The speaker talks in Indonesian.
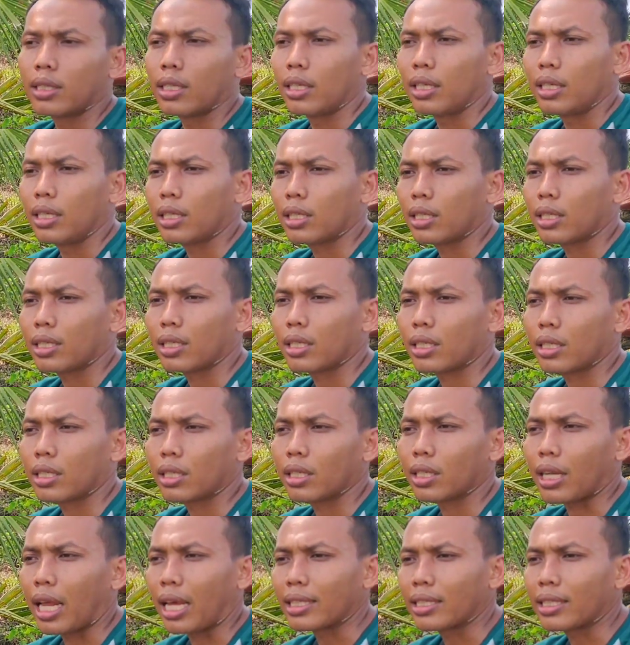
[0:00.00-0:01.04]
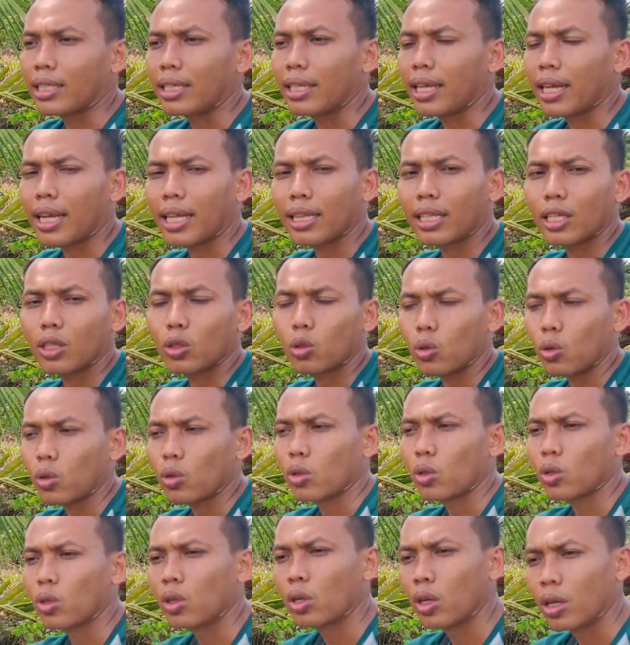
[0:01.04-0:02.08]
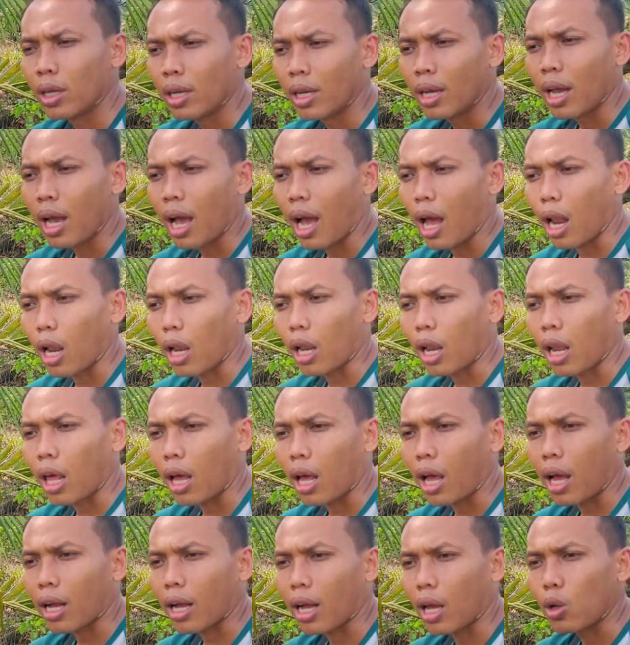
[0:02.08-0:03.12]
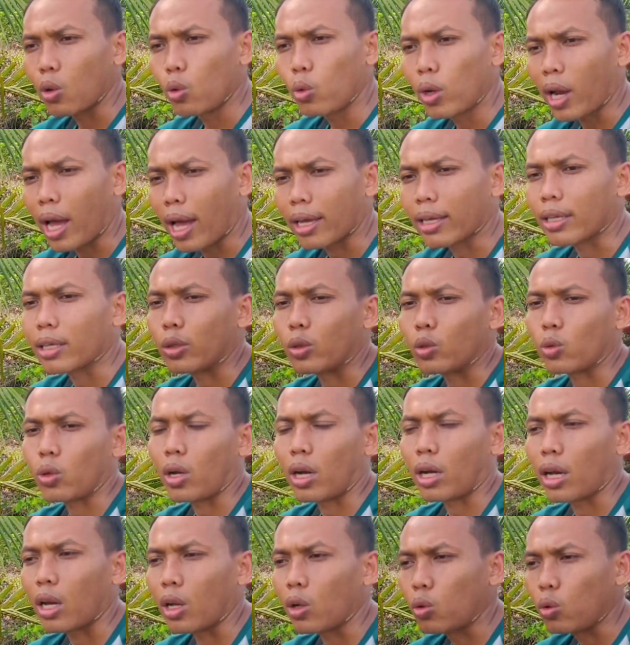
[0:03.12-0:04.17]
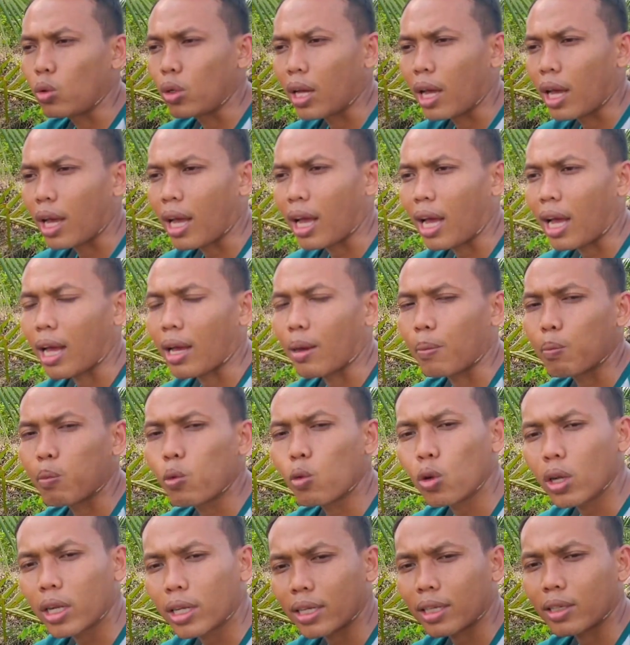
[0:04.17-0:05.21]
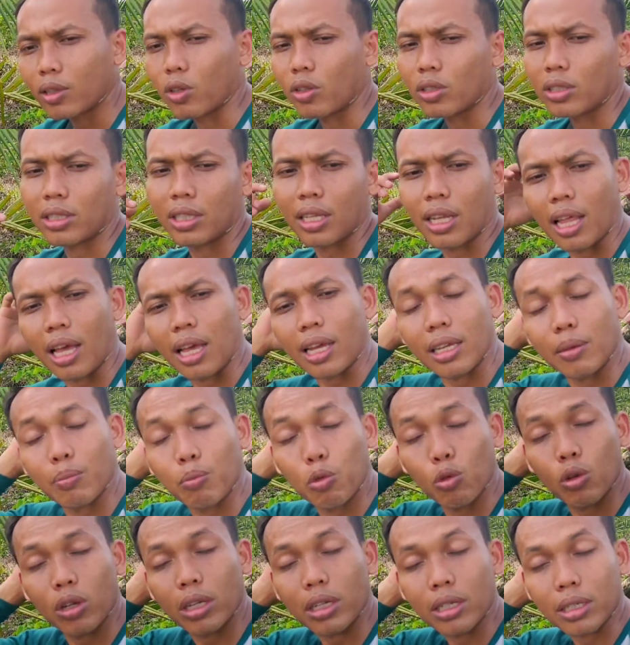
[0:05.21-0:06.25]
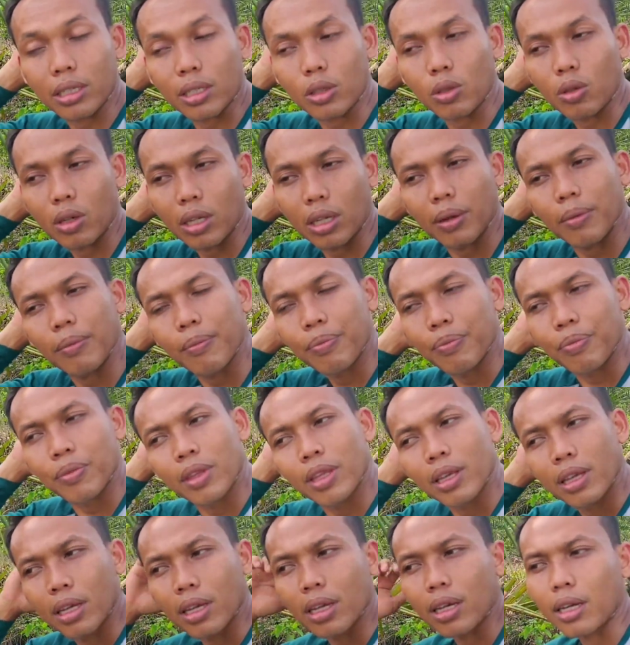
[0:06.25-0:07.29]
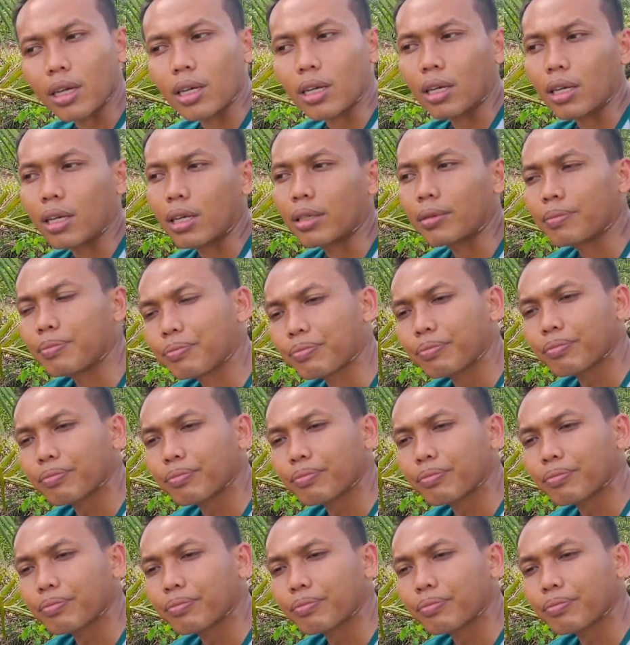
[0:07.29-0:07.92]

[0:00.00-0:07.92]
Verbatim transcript: jenis nasinya nanti itu agak lunak gitu agak lunak pulen ya istilahnya pulen gitu kan uh,